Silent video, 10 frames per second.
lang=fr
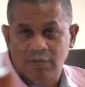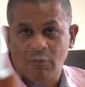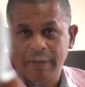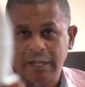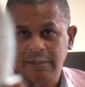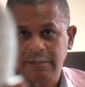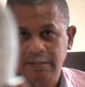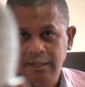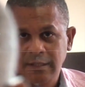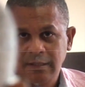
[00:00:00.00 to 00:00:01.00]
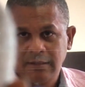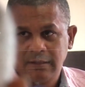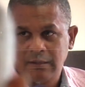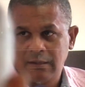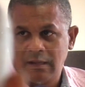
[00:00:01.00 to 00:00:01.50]
30 000
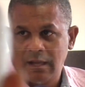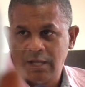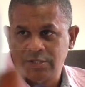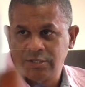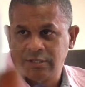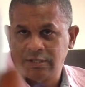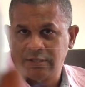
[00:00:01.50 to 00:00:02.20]
personnes et le plus